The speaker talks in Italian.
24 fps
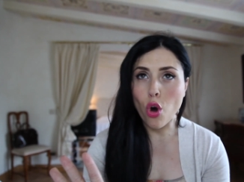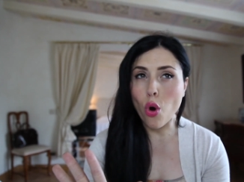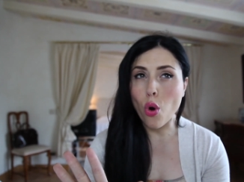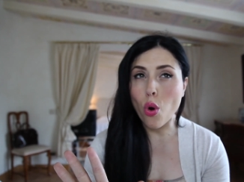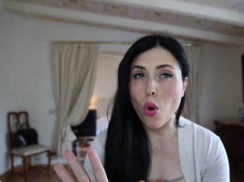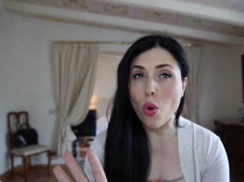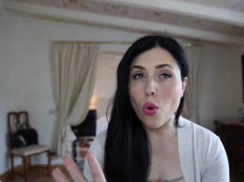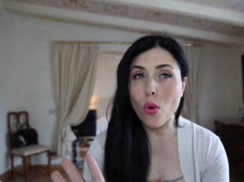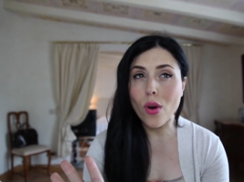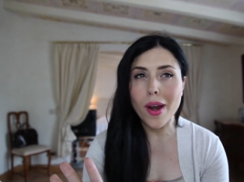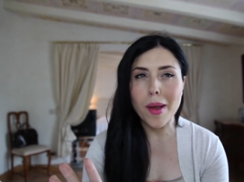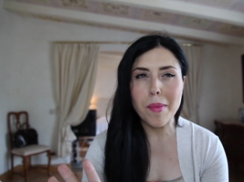
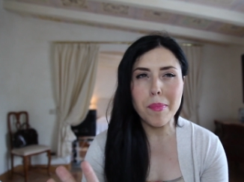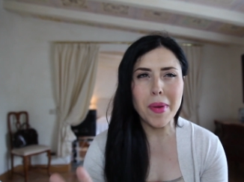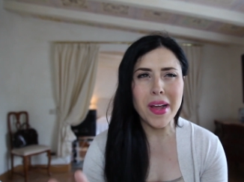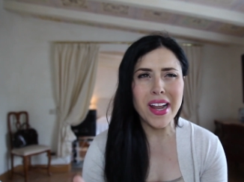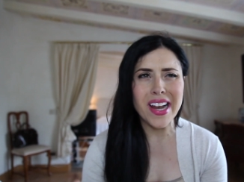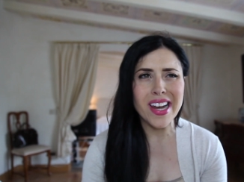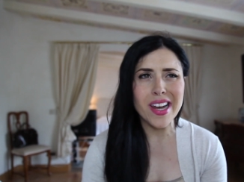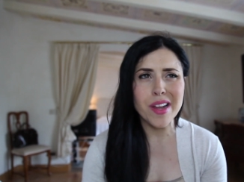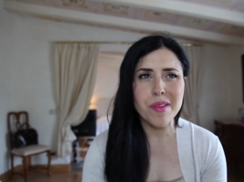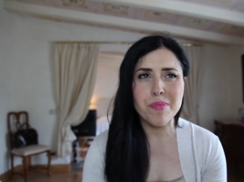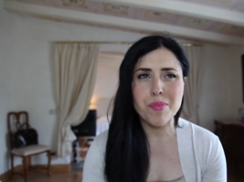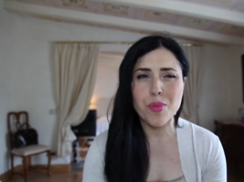o la
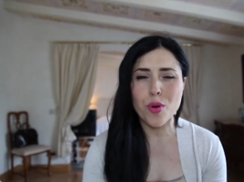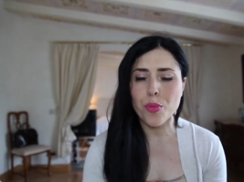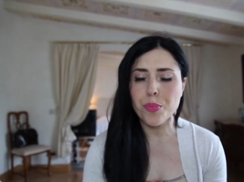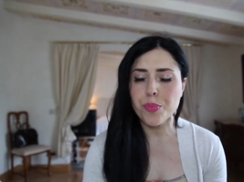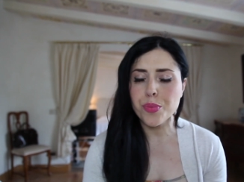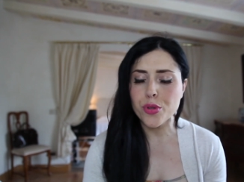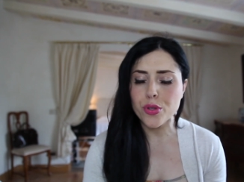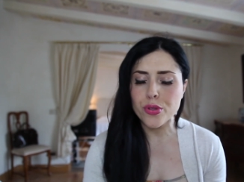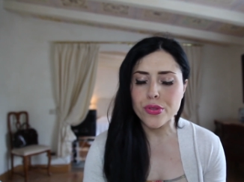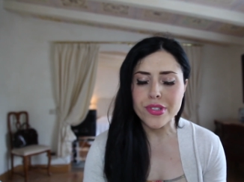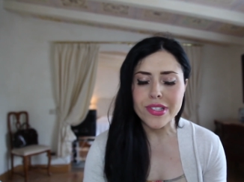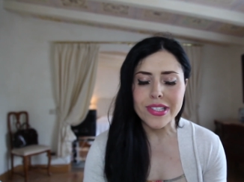pelle è
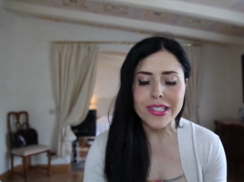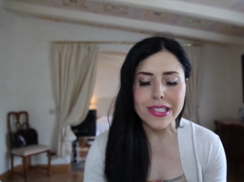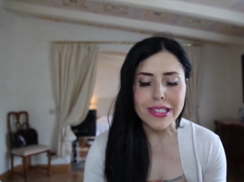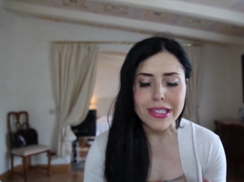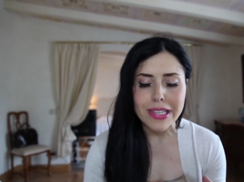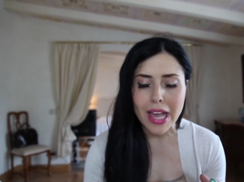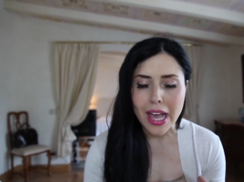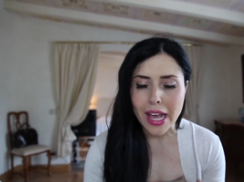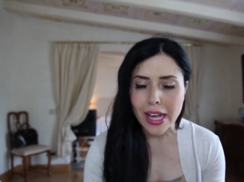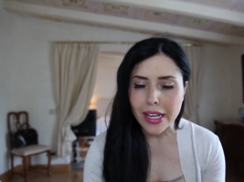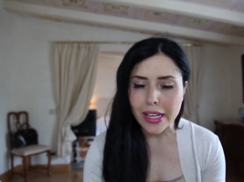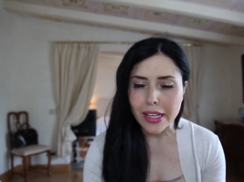proprio
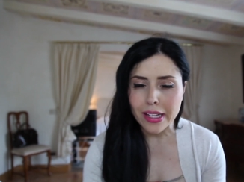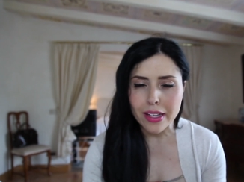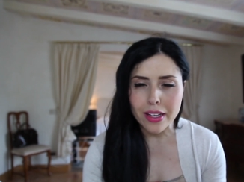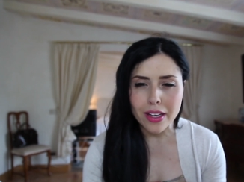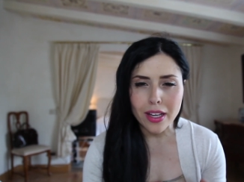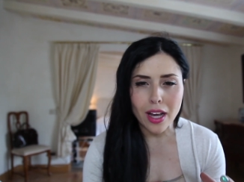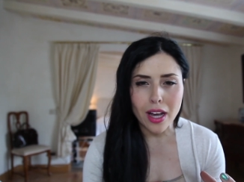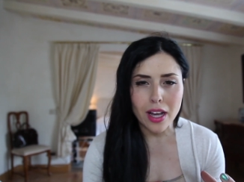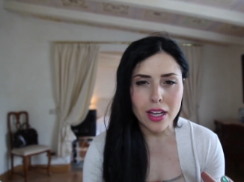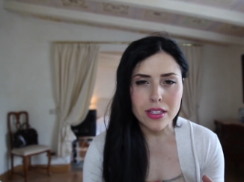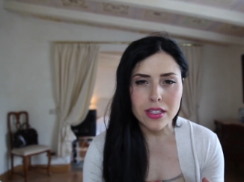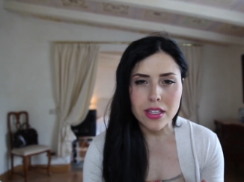
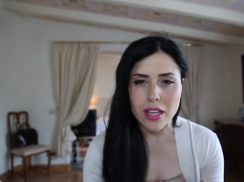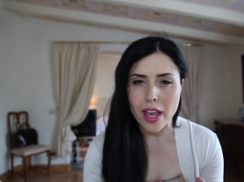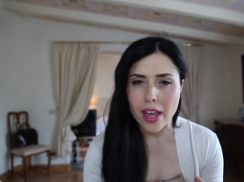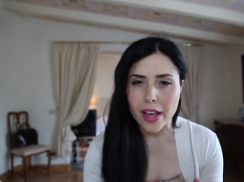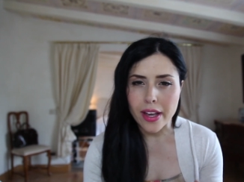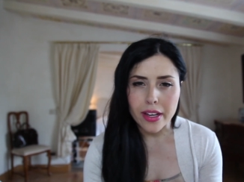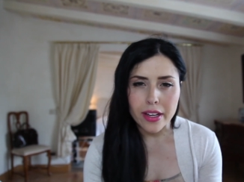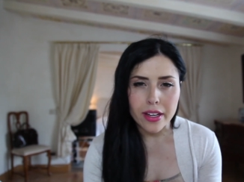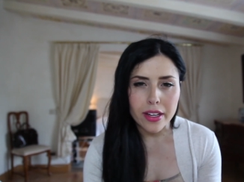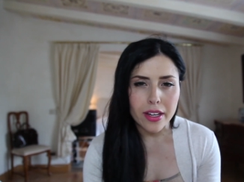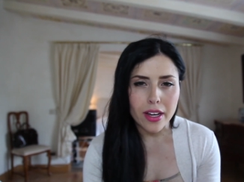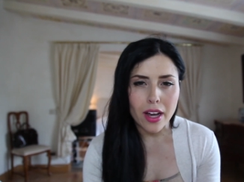secca,
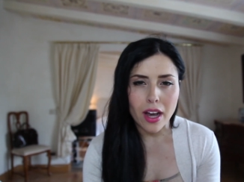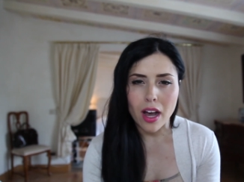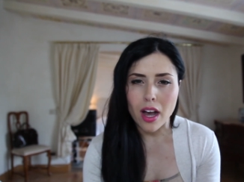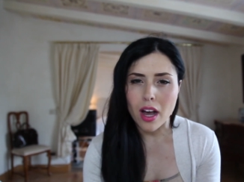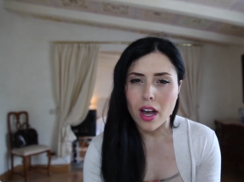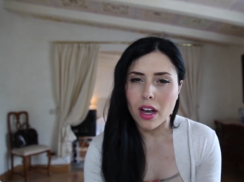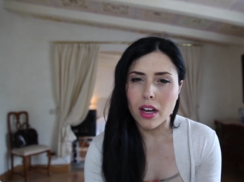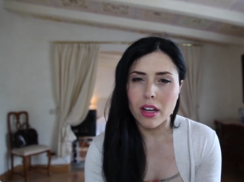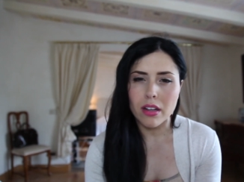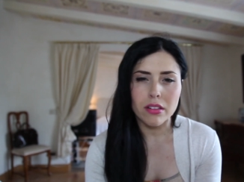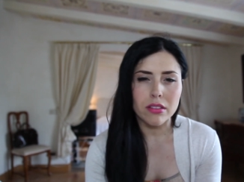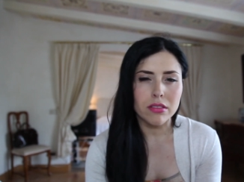
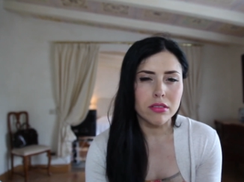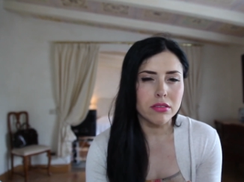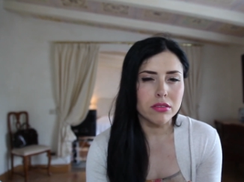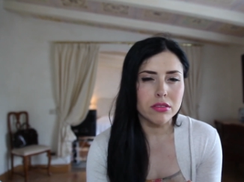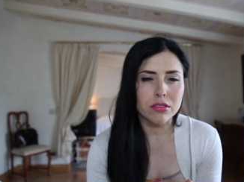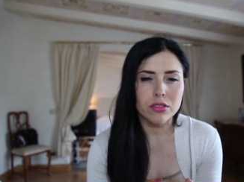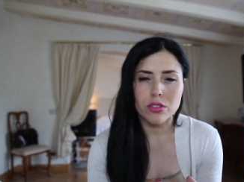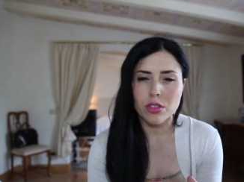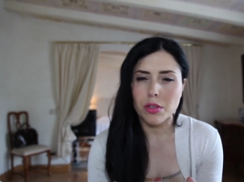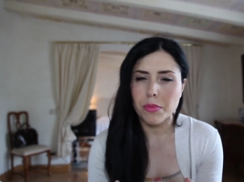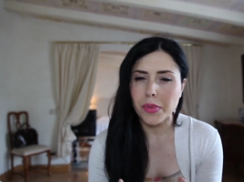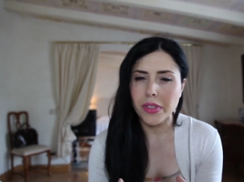secca
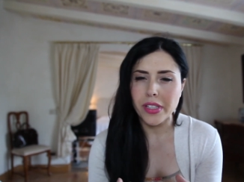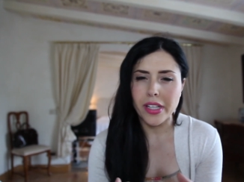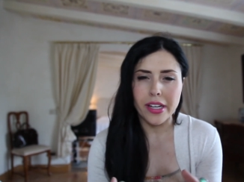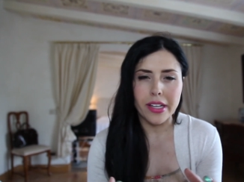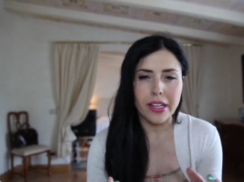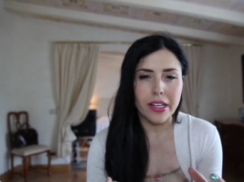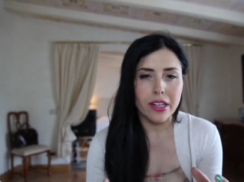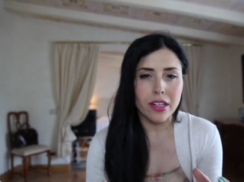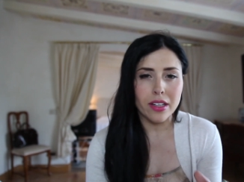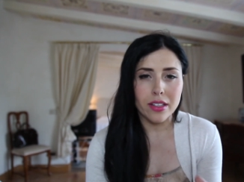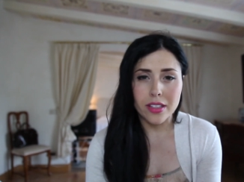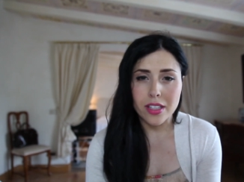in una maniera
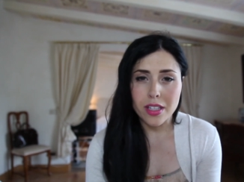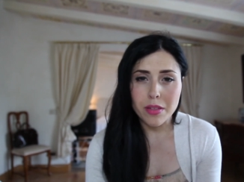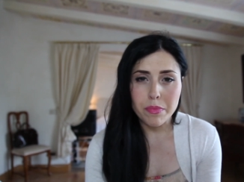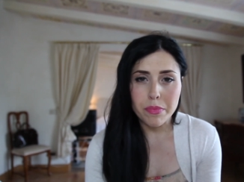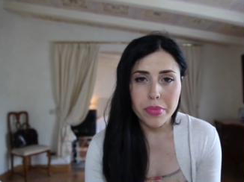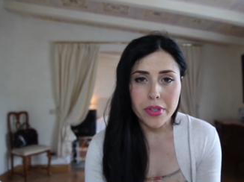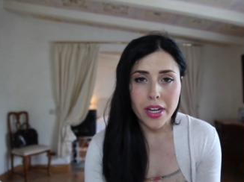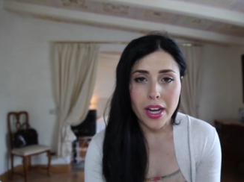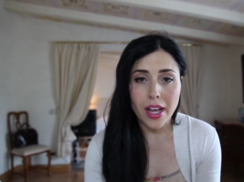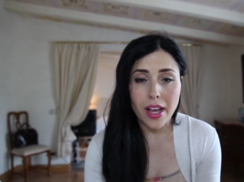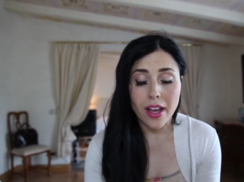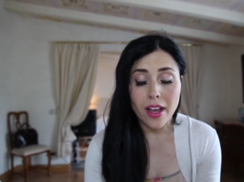
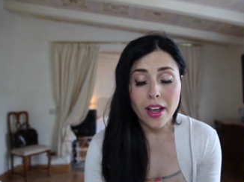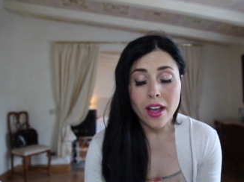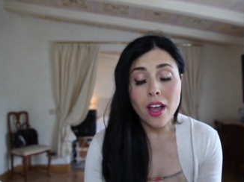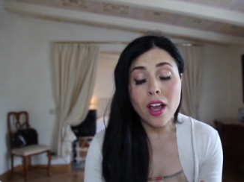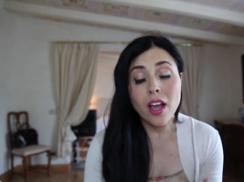incredibile